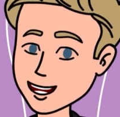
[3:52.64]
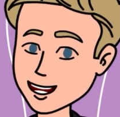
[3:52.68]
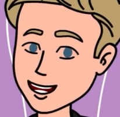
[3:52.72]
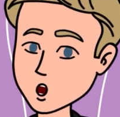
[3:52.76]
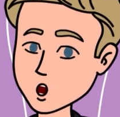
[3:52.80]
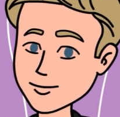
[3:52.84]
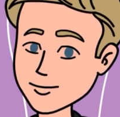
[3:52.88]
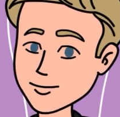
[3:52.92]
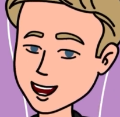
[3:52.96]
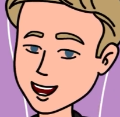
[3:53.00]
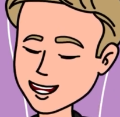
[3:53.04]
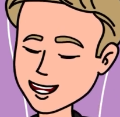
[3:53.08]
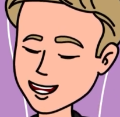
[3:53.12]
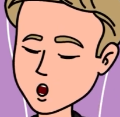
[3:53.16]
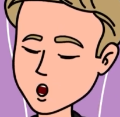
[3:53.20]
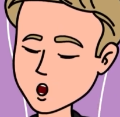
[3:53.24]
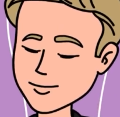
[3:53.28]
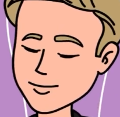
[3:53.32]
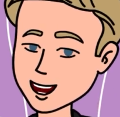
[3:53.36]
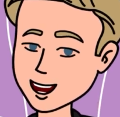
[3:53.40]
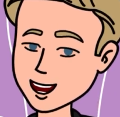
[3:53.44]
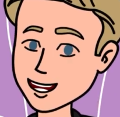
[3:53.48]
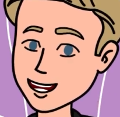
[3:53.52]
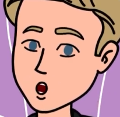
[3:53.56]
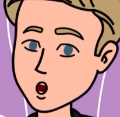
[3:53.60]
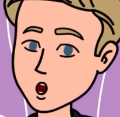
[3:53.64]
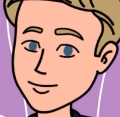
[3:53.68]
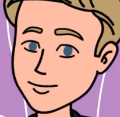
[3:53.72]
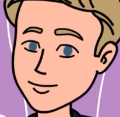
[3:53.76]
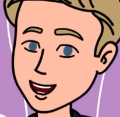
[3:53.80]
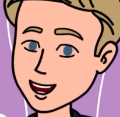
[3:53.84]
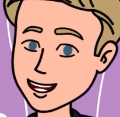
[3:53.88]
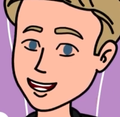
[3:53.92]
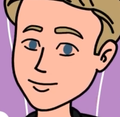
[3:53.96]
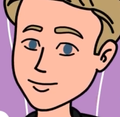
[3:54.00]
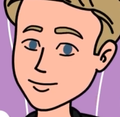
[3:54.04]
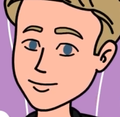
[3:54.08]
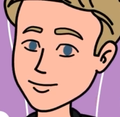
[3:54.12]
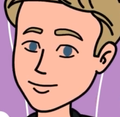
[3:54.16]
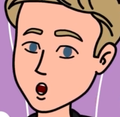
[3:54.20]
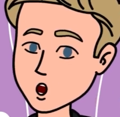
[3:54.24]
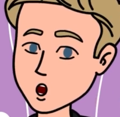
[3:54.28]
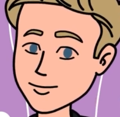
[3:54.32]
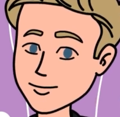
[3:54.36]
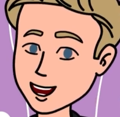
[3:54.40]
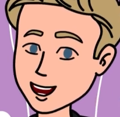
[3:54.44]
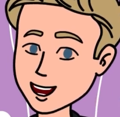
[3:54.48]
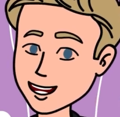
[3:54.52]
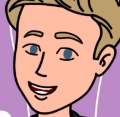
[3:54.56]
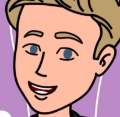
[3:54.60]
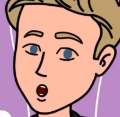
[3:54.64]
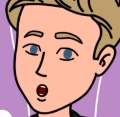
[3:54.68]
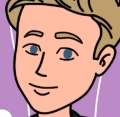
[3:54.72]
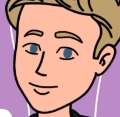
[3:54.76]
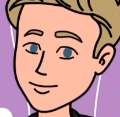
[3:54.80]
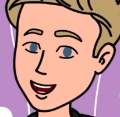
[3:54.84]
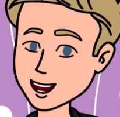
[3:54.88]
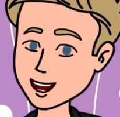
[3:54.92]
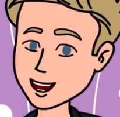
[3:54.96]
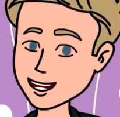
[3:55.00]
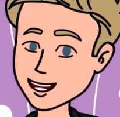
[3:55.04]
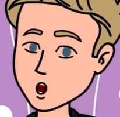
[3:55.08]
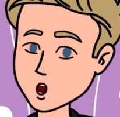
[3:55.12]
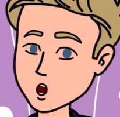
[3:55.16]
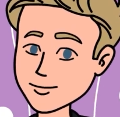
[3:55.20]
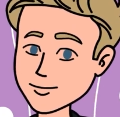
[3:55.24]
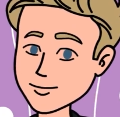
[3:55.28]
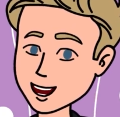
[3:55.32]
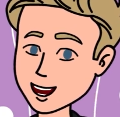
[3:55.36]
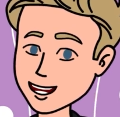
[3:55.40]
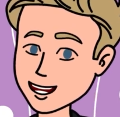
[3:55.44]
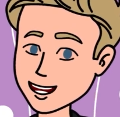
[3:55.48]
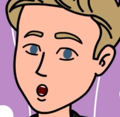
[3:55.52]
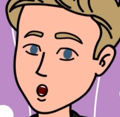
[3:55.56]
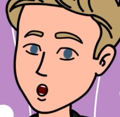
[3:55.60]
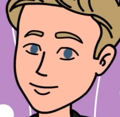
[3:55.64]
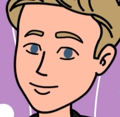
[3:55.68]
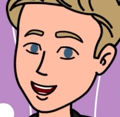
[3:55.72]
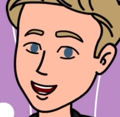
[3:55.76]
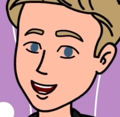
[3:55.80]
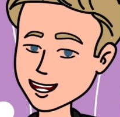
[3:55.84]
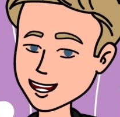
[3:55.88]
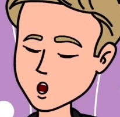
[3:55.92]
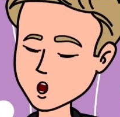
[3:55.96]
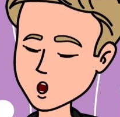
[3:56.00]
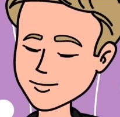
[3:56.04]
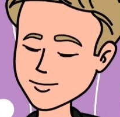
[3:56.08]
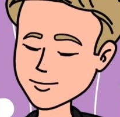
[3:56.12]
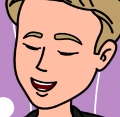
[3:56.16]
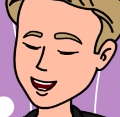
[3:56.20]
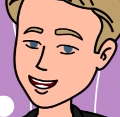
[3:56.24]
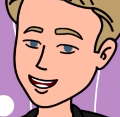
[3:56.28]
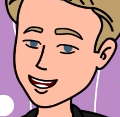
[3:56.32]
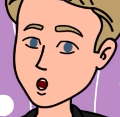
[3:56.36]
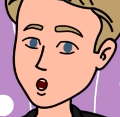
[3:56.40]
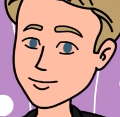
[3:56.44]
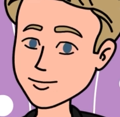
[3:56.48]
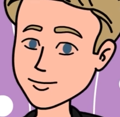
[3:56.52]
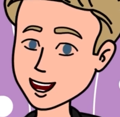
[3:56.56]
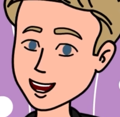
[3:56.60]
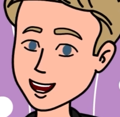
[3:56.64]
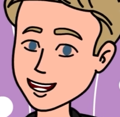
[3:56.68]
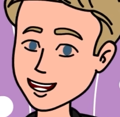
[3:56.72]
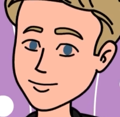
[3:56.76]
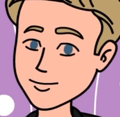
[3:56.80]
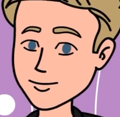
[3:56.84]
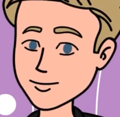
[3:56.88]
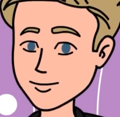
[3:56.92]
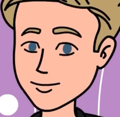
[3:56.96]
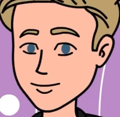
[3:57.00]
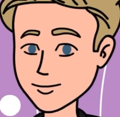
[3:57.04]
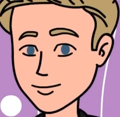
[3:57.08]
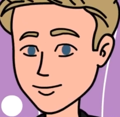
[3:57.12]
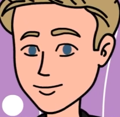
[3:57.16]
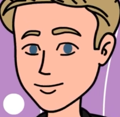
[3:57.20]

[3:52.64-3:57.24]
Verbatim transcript: Karten richtig ausspiele, gäbe es vielleicht sogar eine Zukunft für uns beide.